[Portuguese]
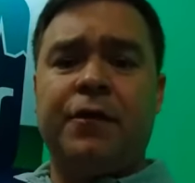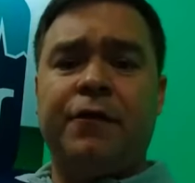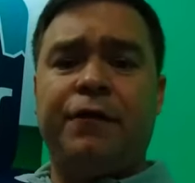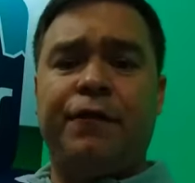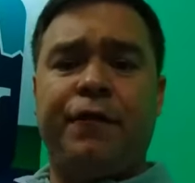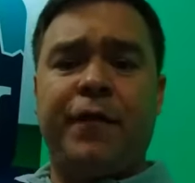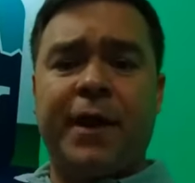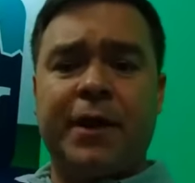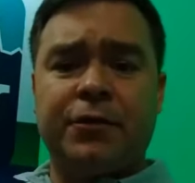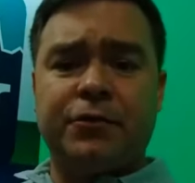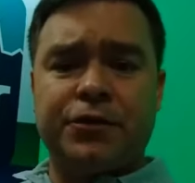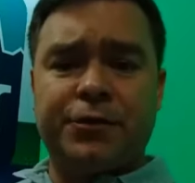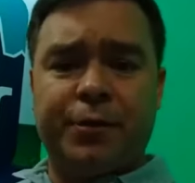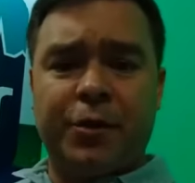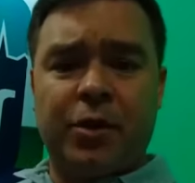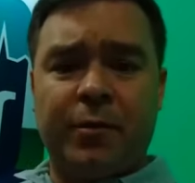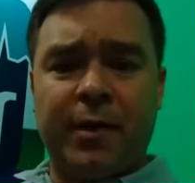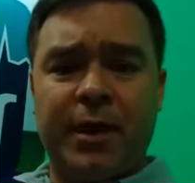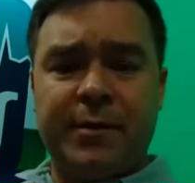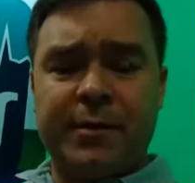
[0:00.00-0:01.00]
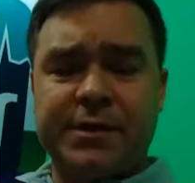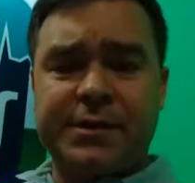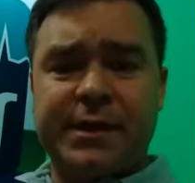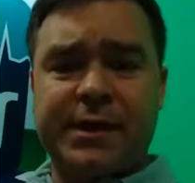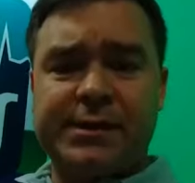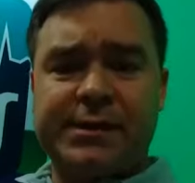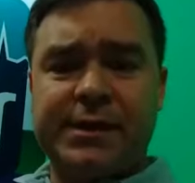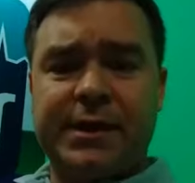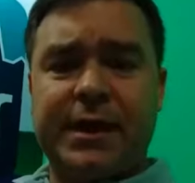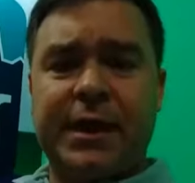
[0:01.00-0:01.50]
vendo os problemas
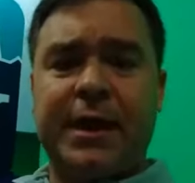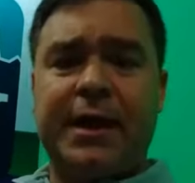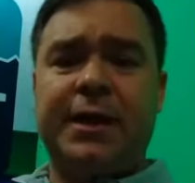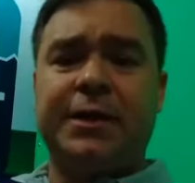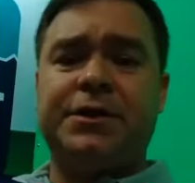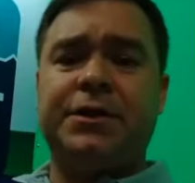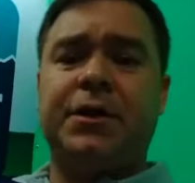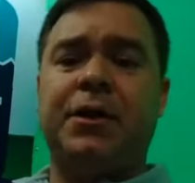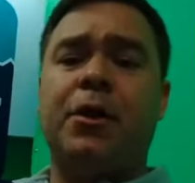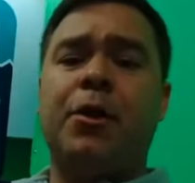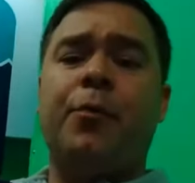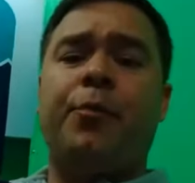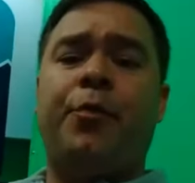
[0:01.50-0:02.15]
da cidade,